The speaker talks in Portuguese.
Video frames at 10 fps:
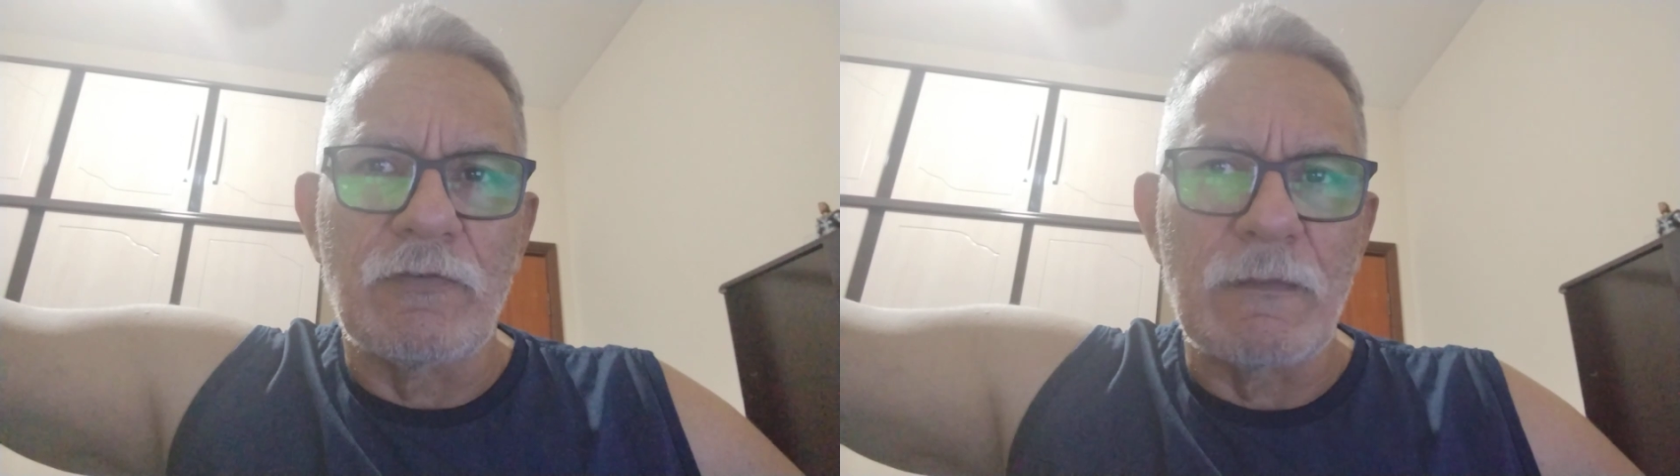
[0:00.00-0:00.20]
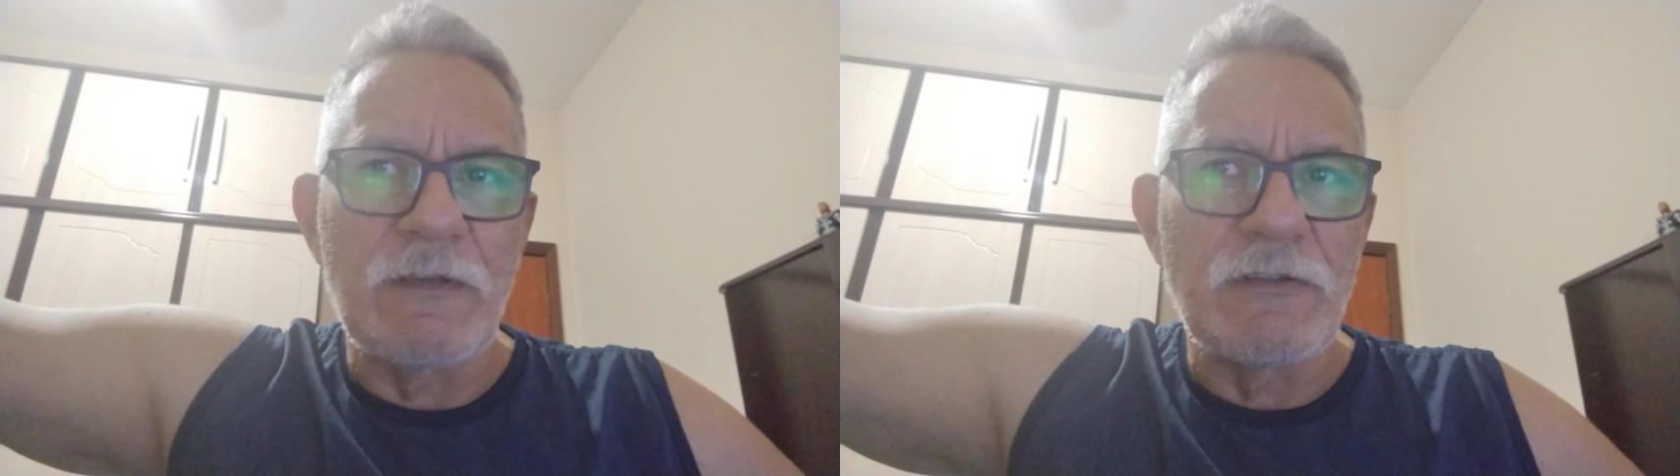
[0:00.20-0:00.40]

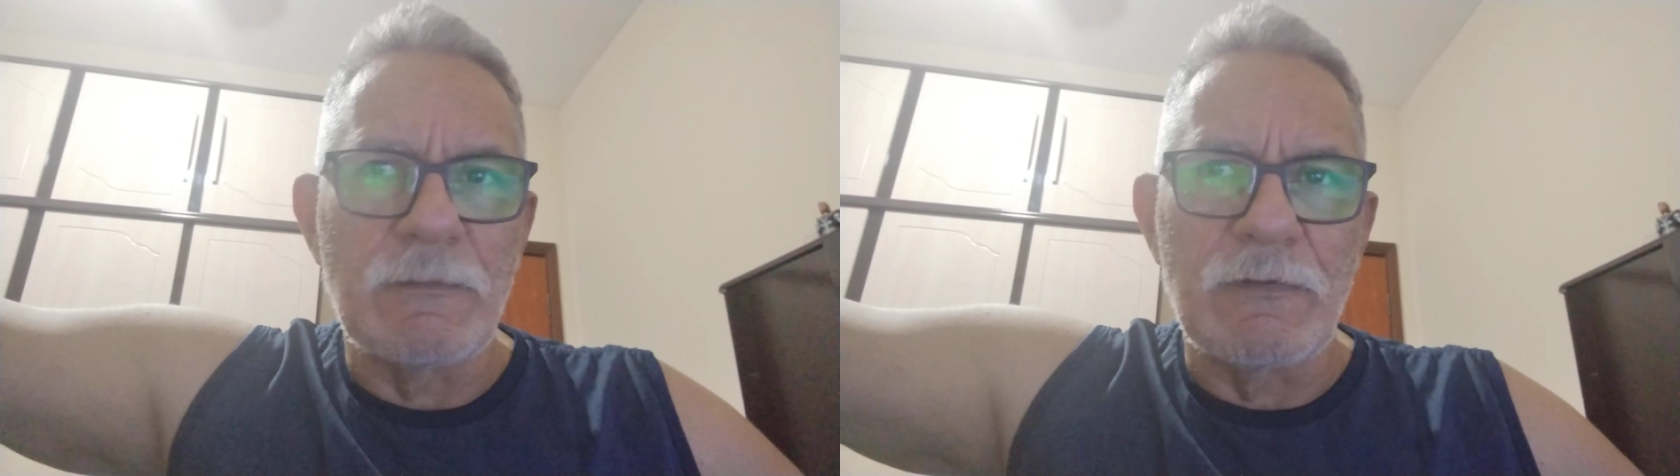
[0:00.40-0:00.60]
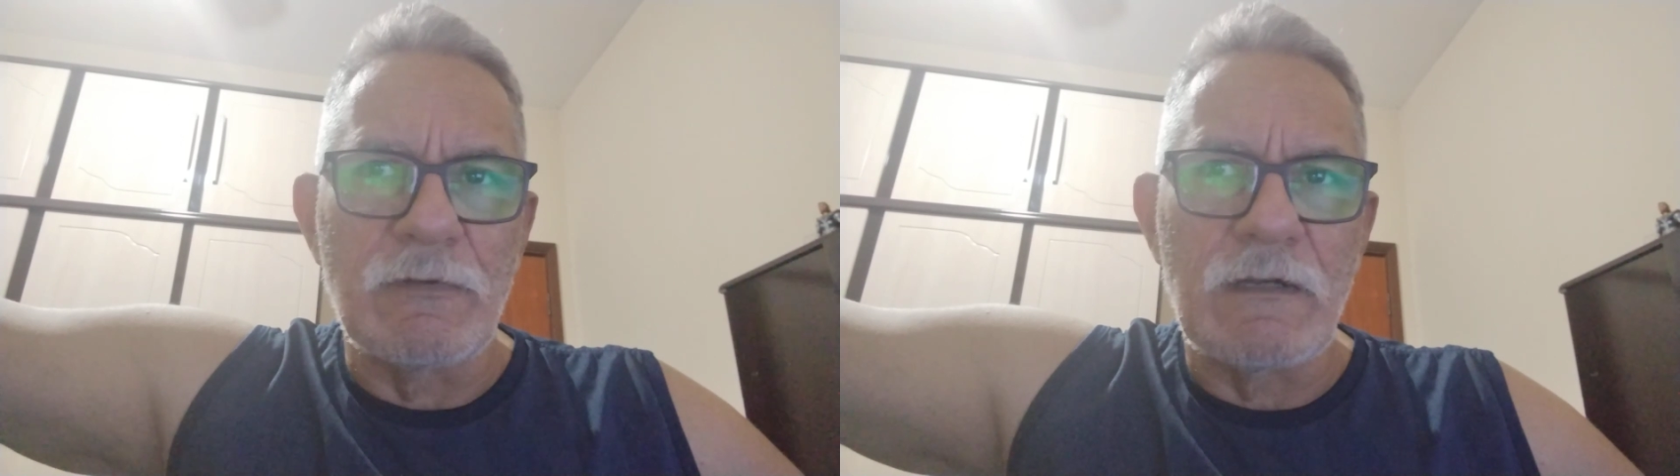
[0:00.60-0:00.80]
sendo
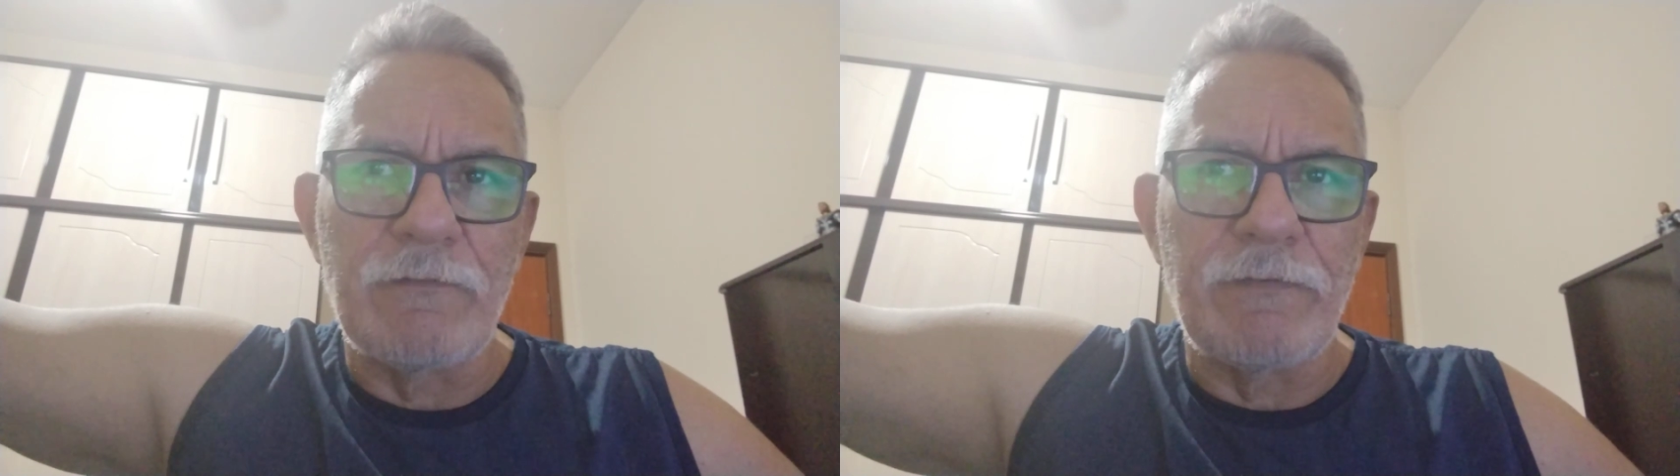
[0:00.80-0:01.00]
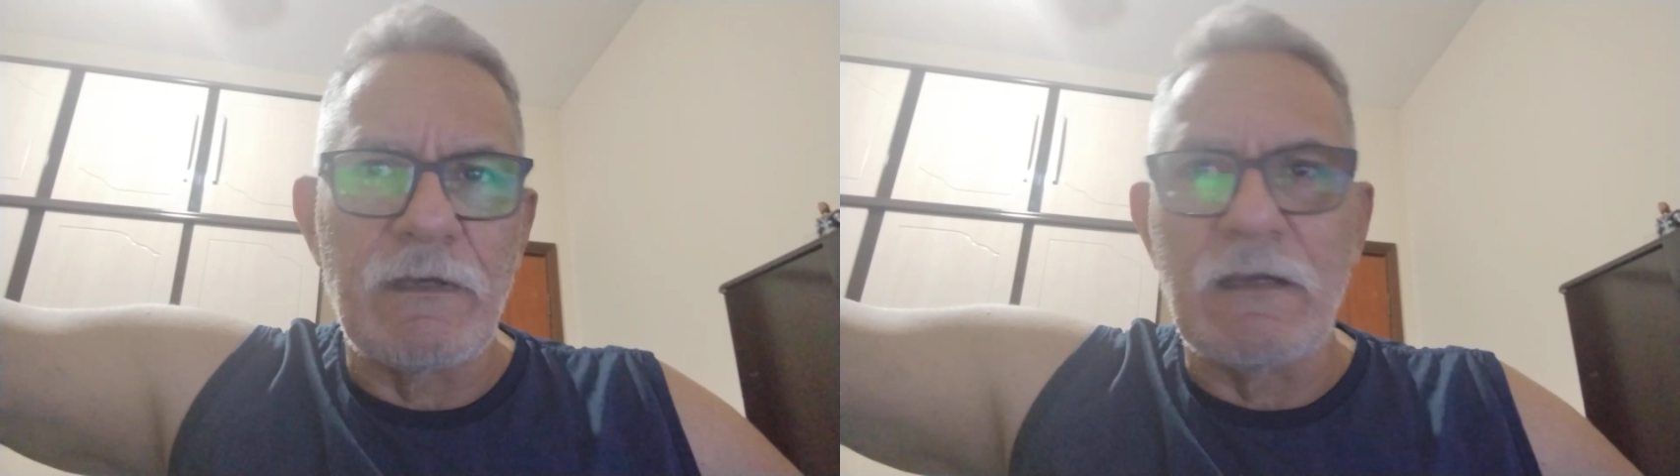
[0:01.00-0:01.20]
abrangidas pelo
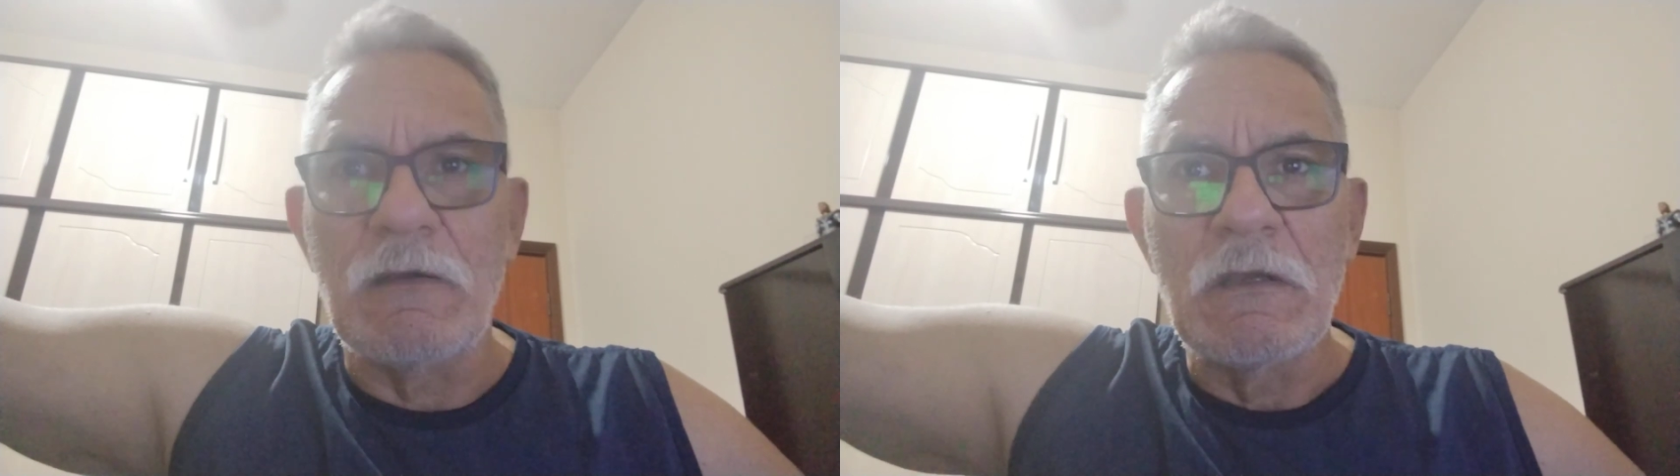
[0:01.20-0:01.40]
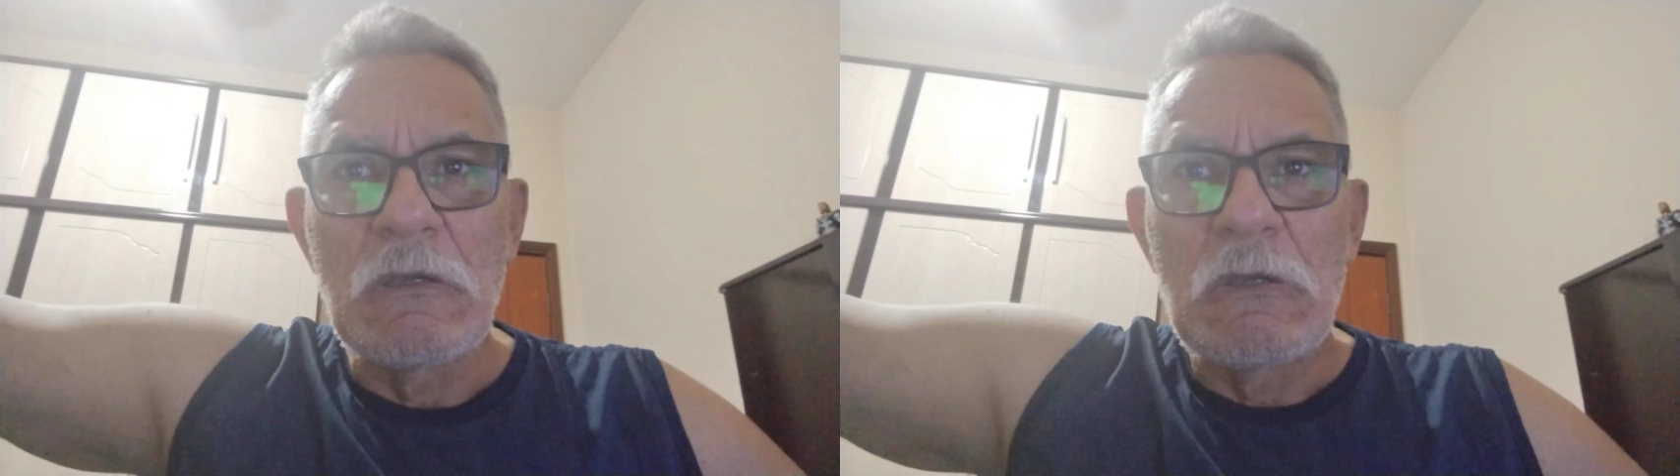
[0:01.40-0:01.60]
café,